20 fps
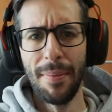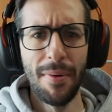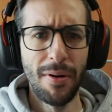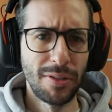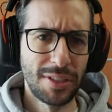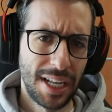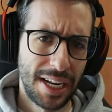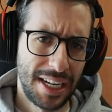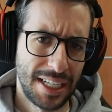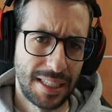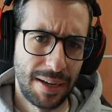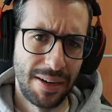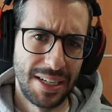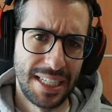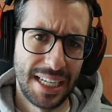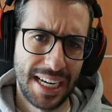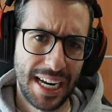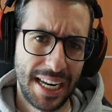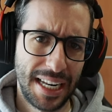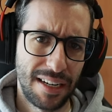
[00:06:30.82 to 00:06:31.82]
me gustaría saber
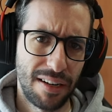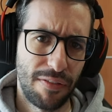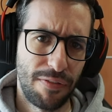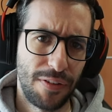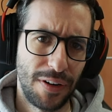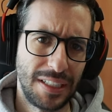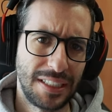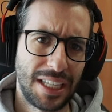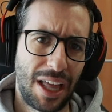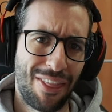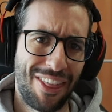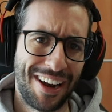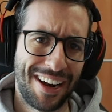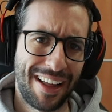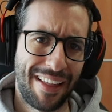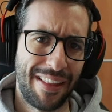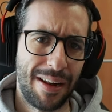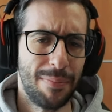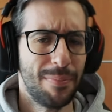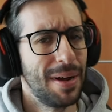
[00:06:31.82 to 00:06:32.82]
si queréis los fakes
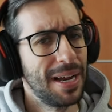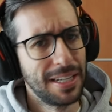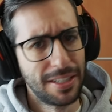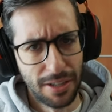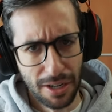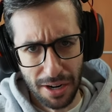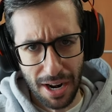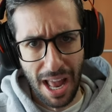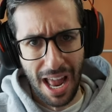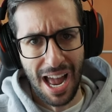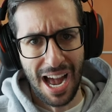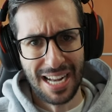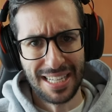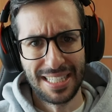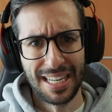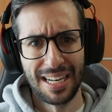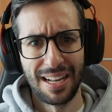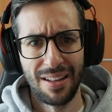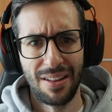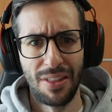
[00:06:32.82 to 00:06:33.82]
acerca del Major,
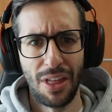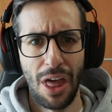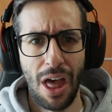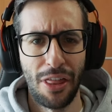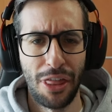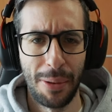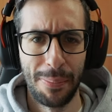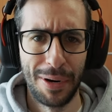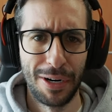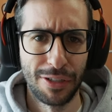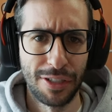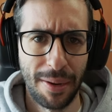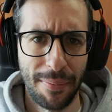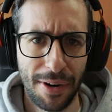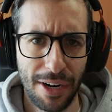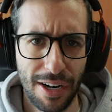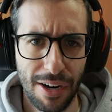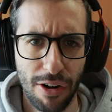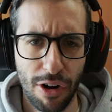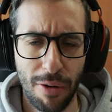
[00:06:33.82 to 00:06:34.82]
así que Hacedmelo
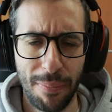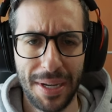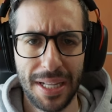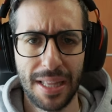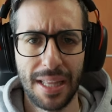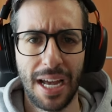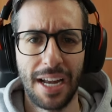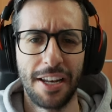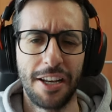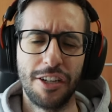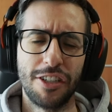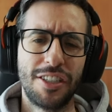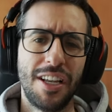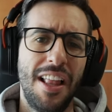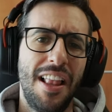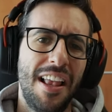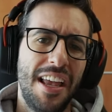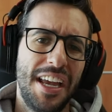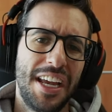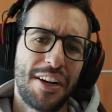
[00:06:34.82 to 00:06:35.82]
saber en los comentarios.
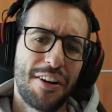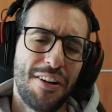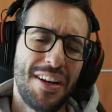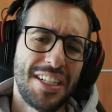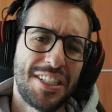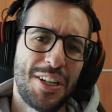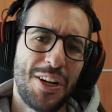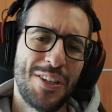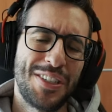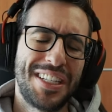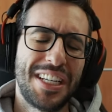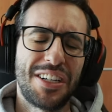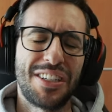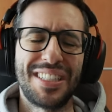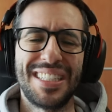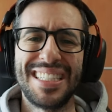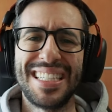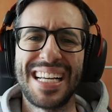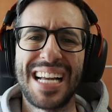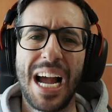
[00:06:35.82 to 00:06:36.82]
Y con esto,
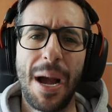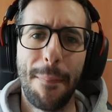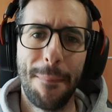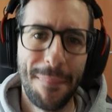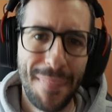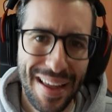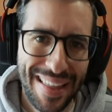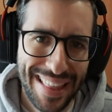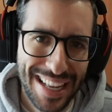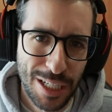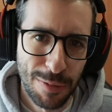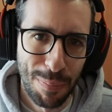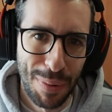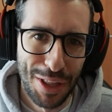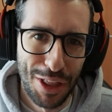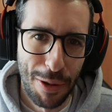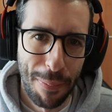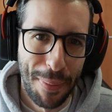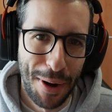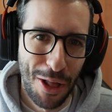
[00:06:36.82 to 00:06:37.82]
chicos y chicas, me
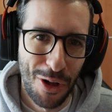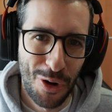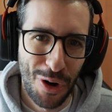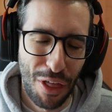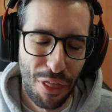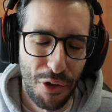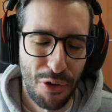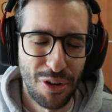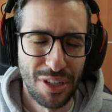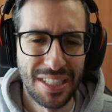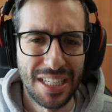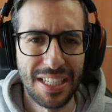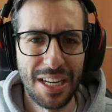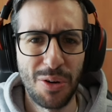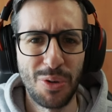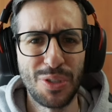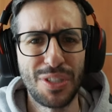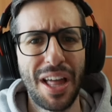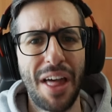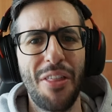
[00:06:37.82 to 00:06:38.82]
despido. Espero de corazón que os haya
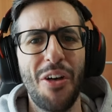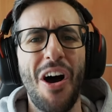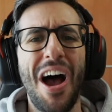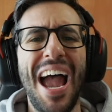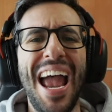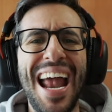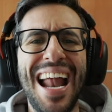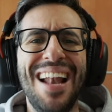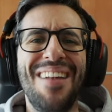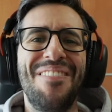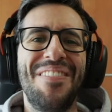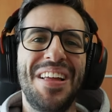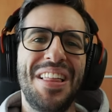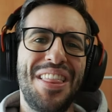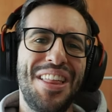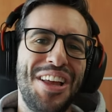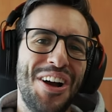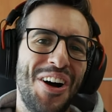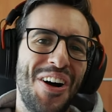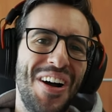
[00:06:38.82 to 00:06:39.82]
gustado el
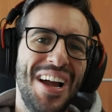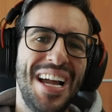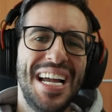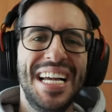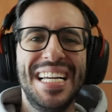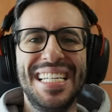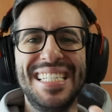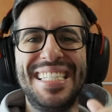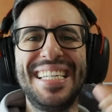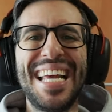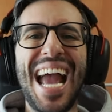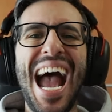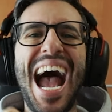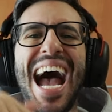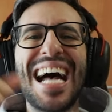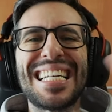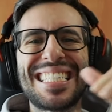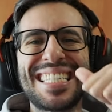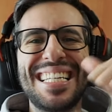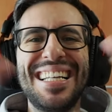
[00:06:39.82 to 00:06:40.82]
vídeo. Y si
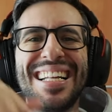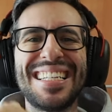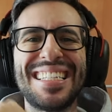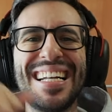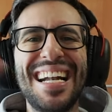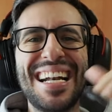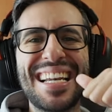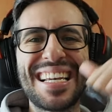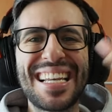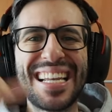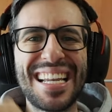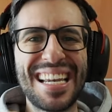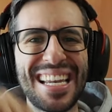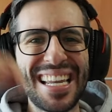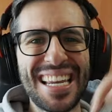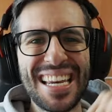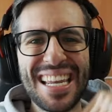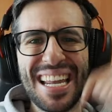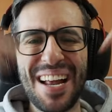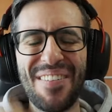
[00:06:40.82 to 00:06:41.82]
ha sido así,
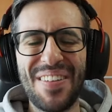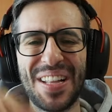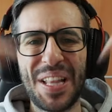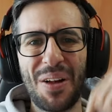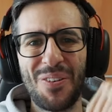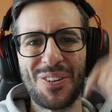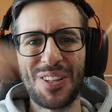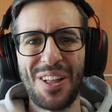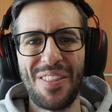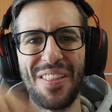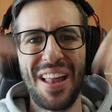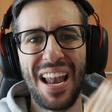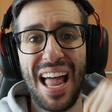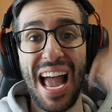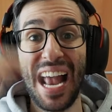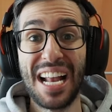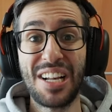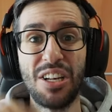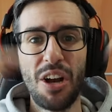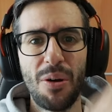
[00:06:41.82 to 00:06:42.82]
botón de
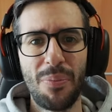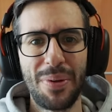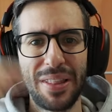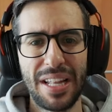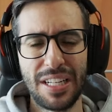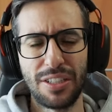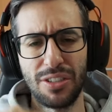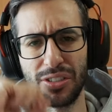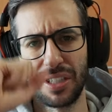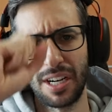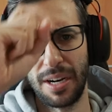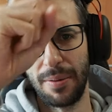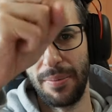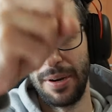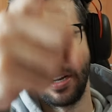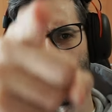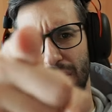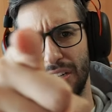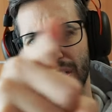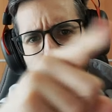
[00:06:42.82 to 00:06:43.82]
like, no olvidéis
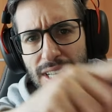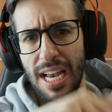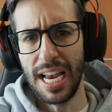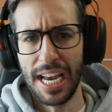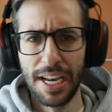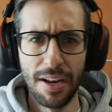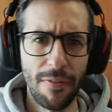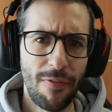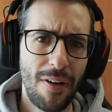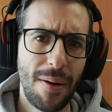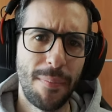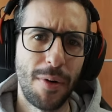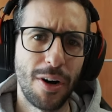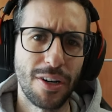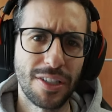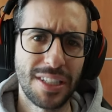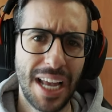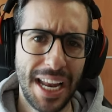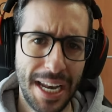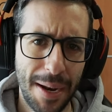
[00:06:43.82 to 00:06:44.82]
suscribiros y nos
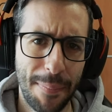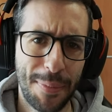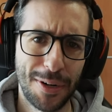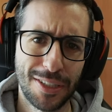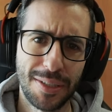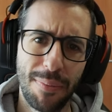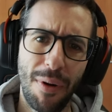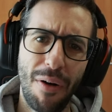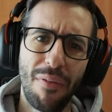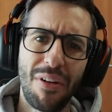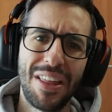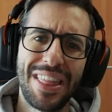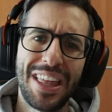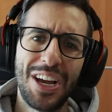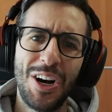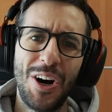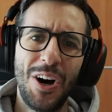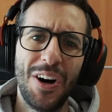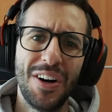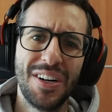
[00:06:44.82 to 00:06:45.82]
vemos en el próximo
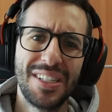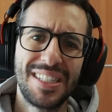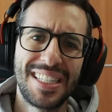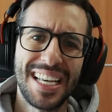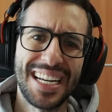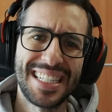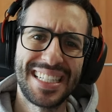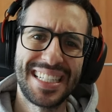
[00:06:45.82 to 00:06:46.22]
vídeo. ¡Chao,